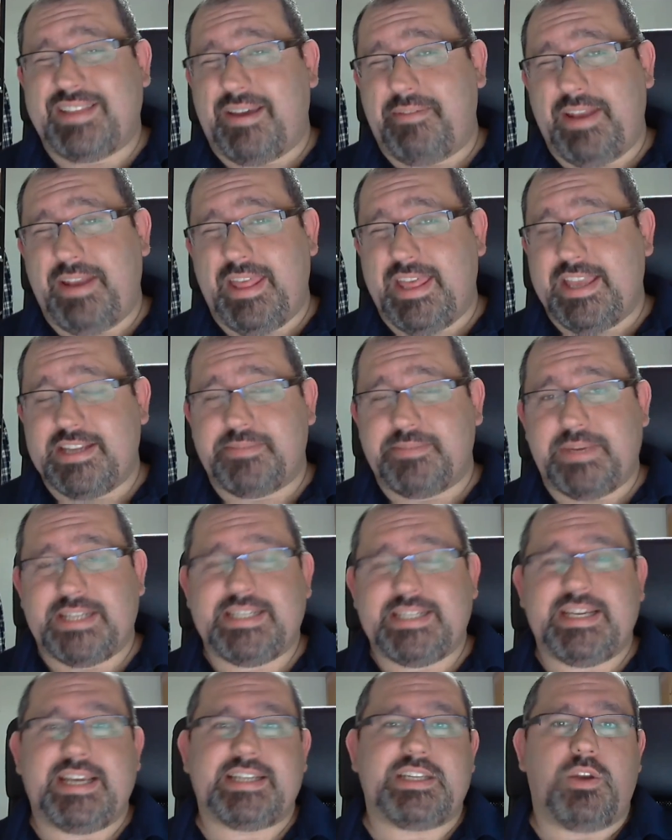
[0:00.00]
de habilidades
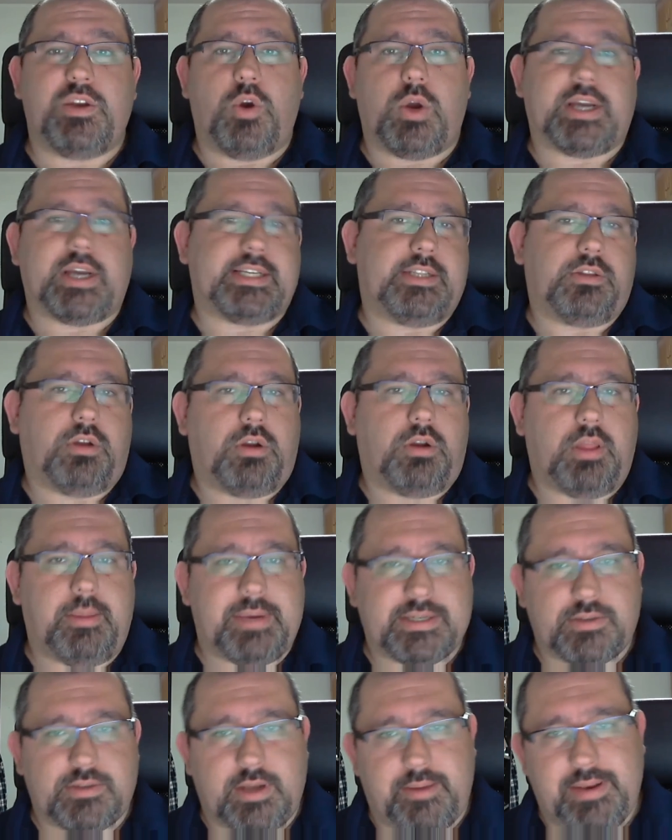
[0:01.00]
básicas y luego casi todo lo
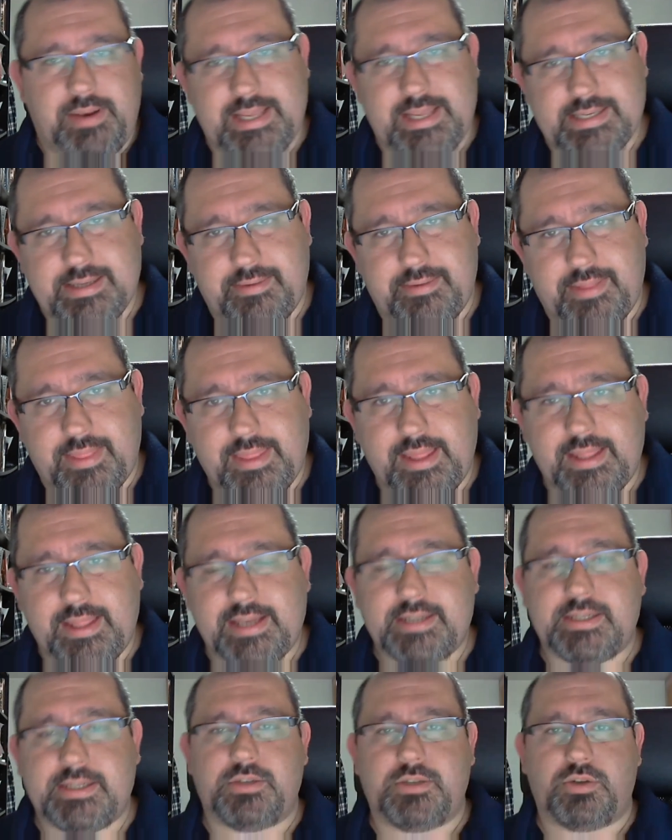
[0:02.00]
demás son habilidades
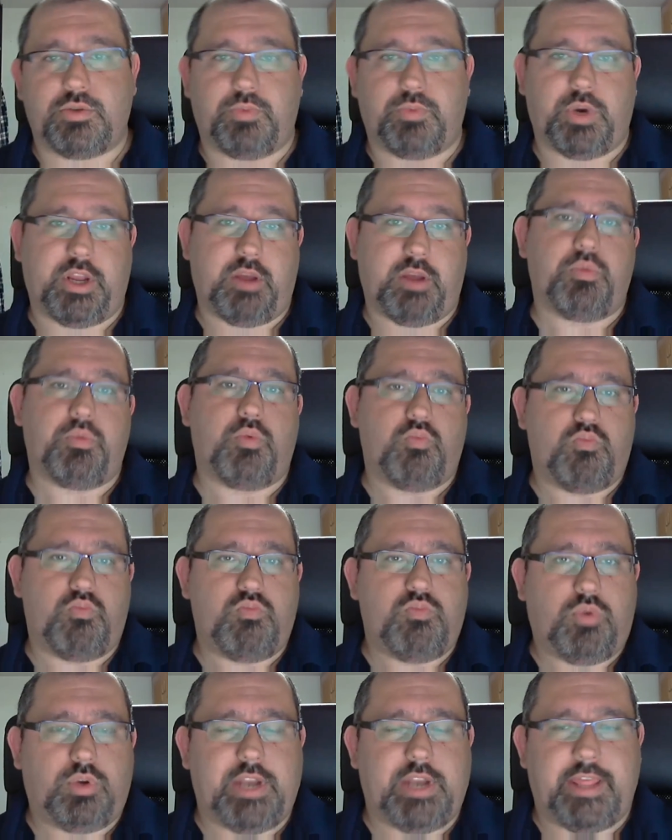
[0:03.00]
avanzadas. Eso es, por ejemplo,
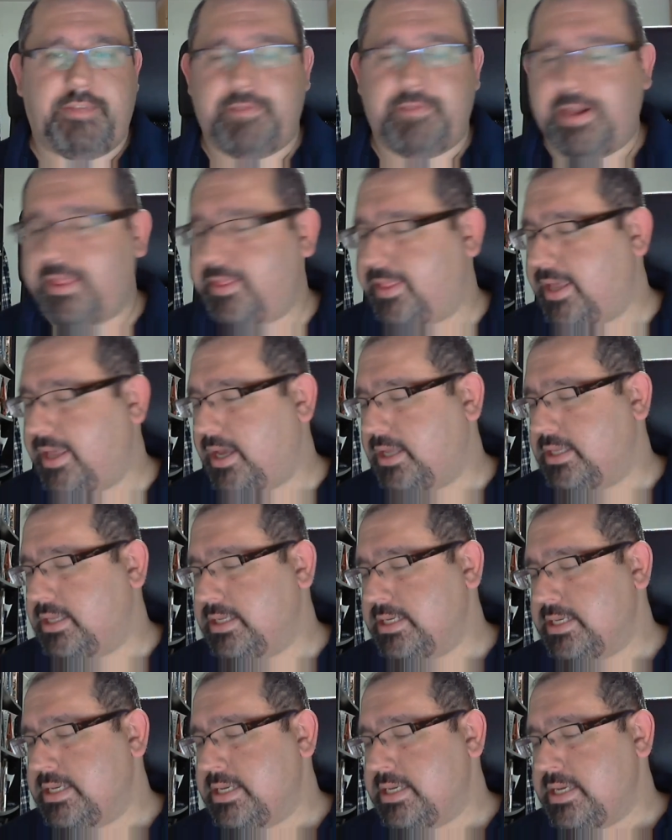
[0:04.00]
una diferencia.
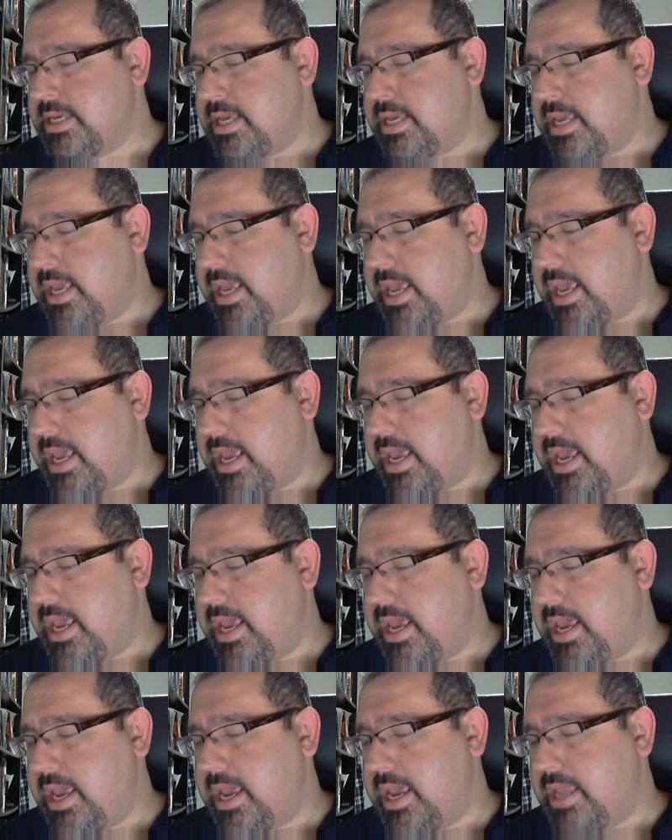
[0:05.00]

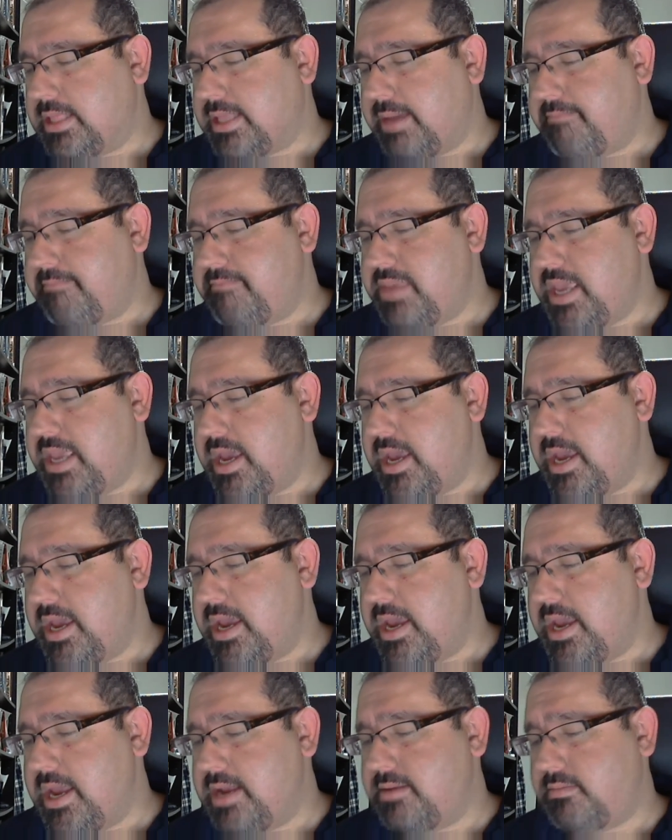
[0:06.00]
Eh,
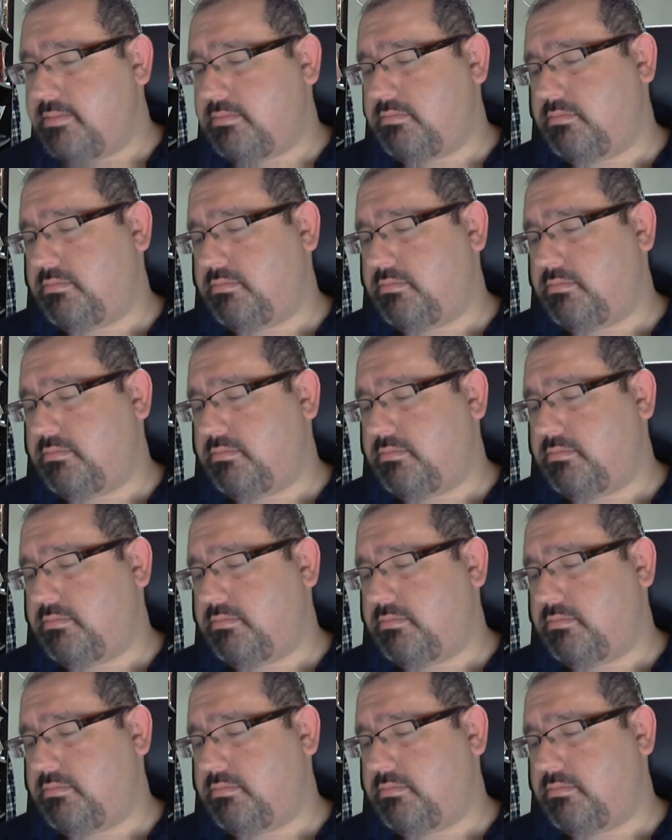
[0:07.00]
también,